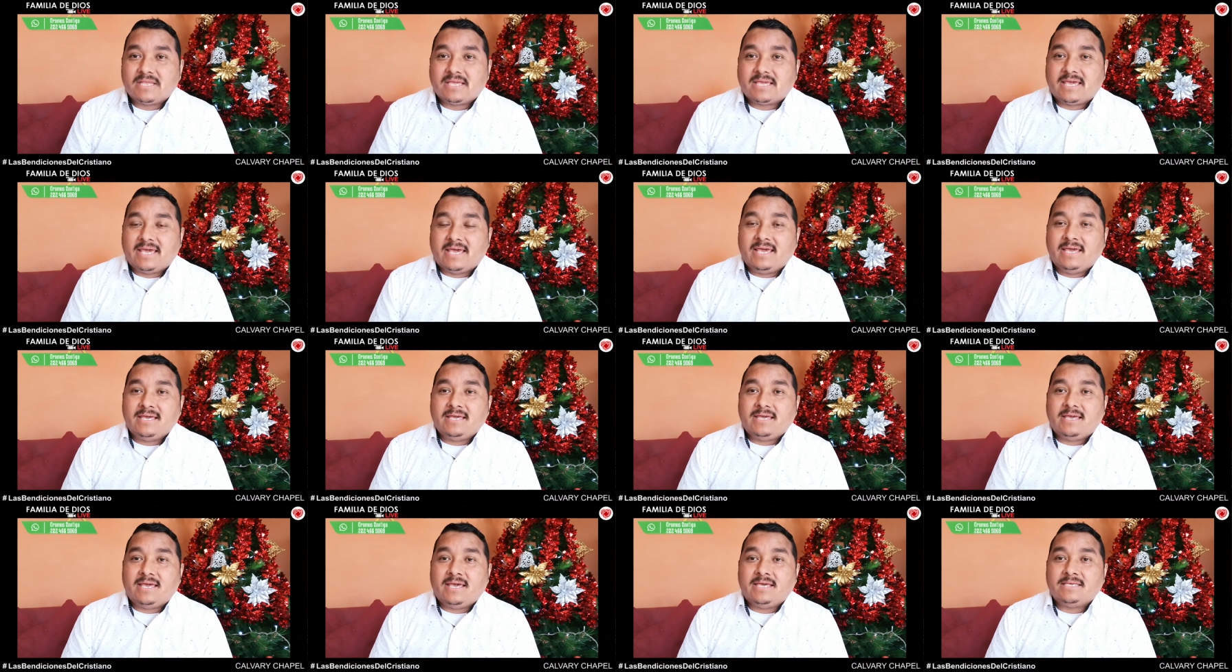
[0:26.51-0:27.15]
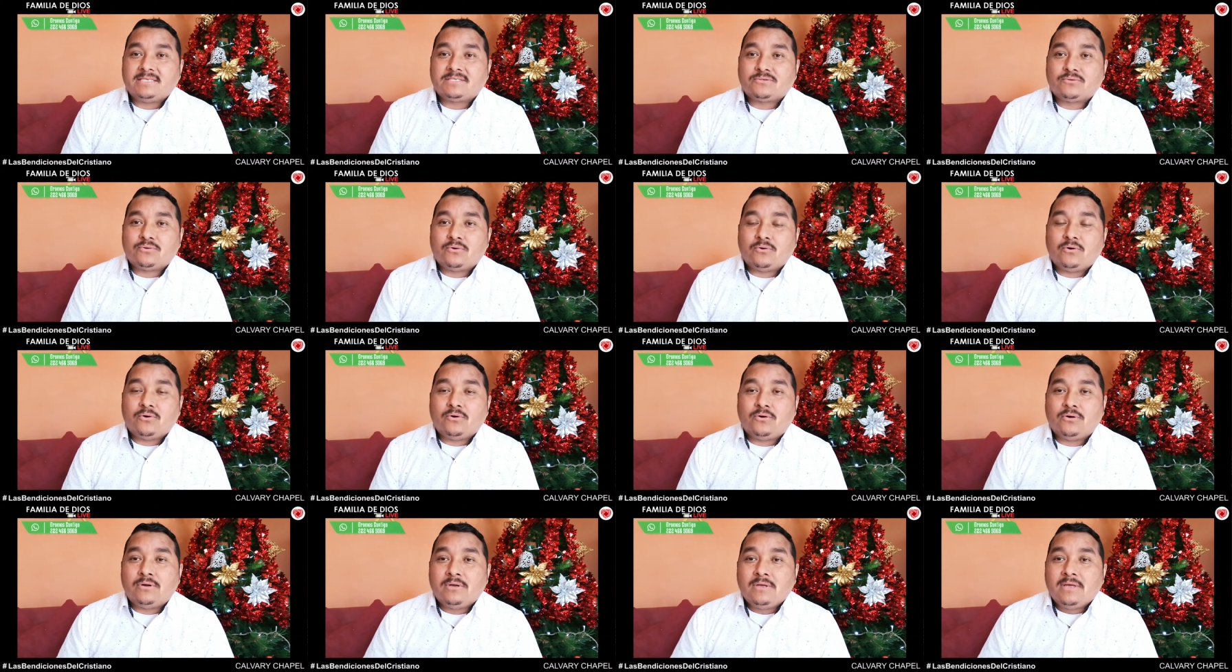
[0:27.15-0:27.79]
que
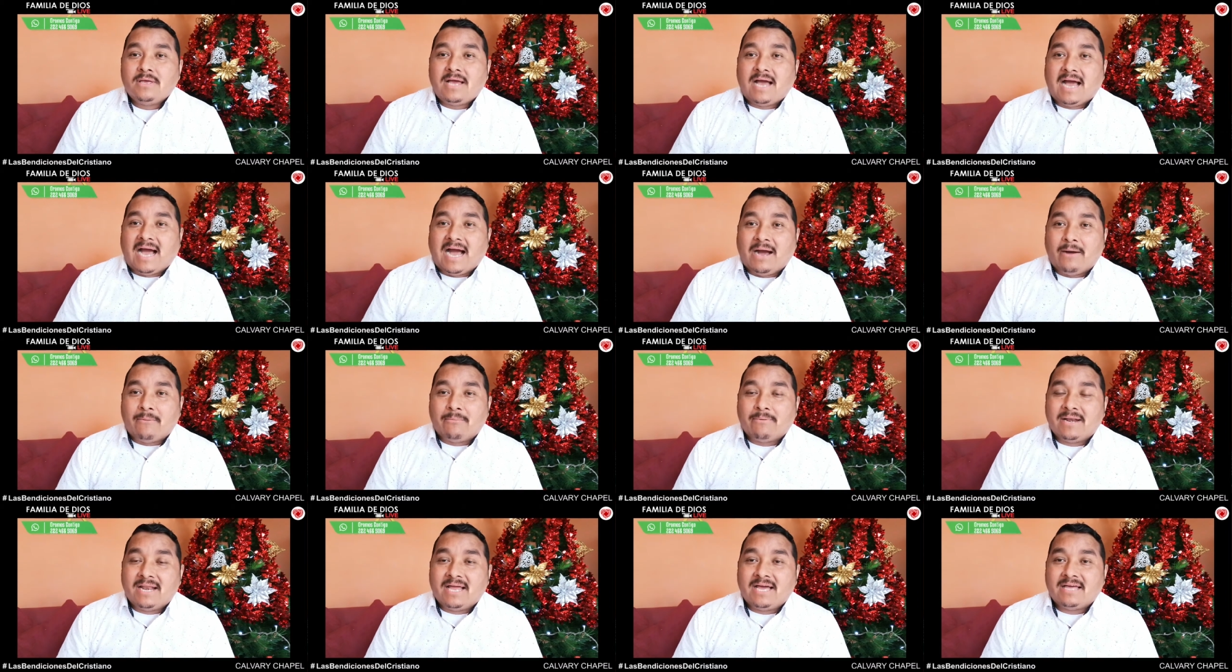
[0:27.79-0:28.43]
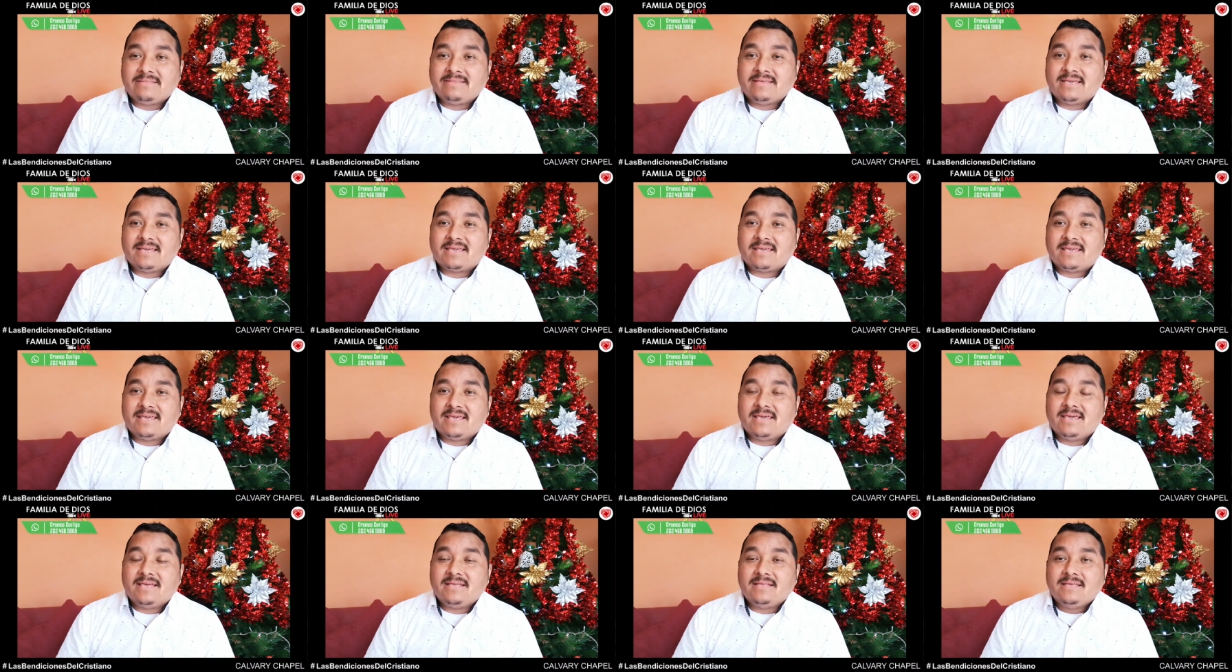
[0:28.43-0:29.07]
esto habla de
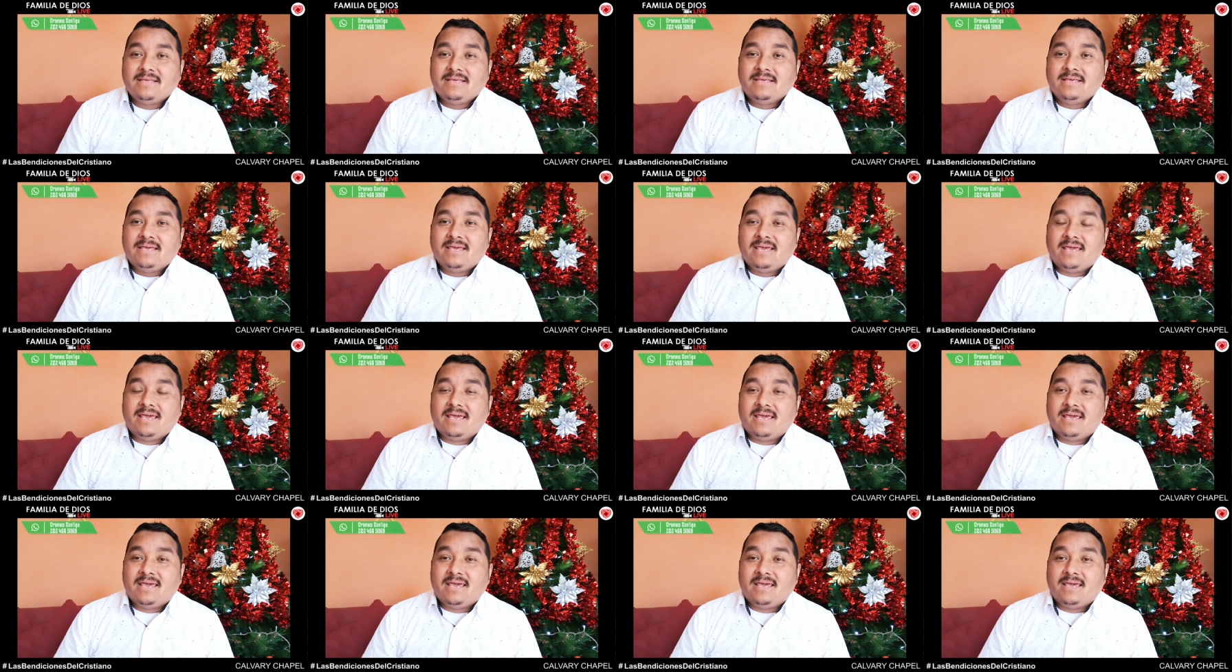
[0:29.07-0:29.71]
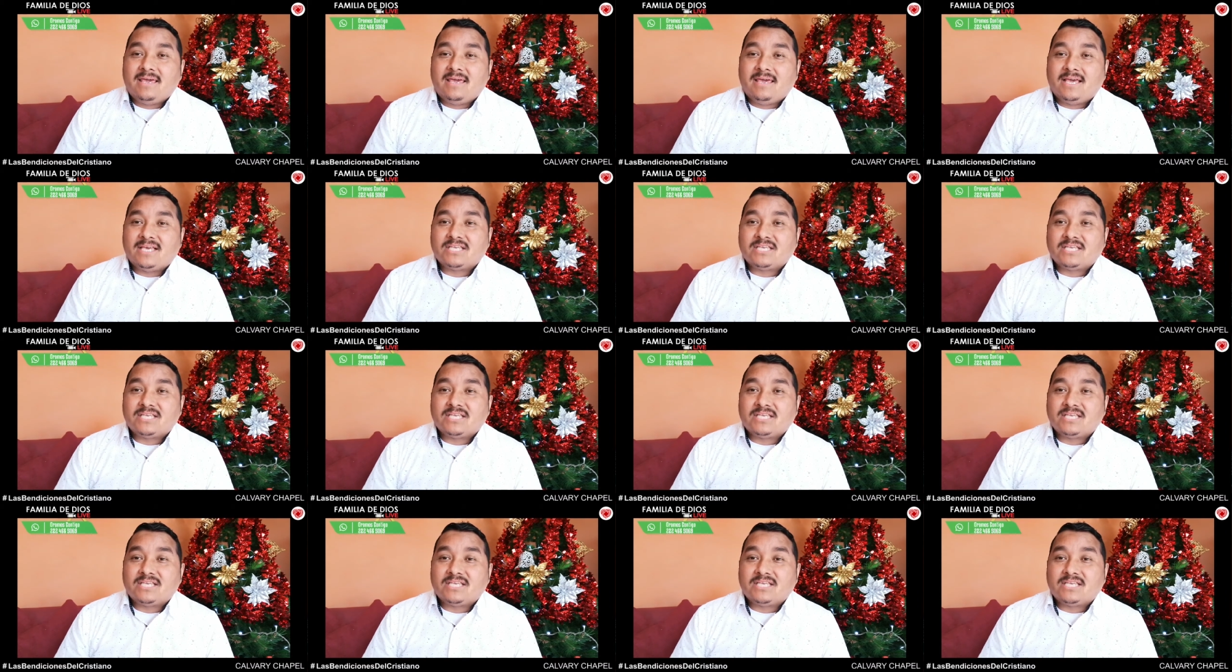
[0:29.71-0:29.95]
que eh,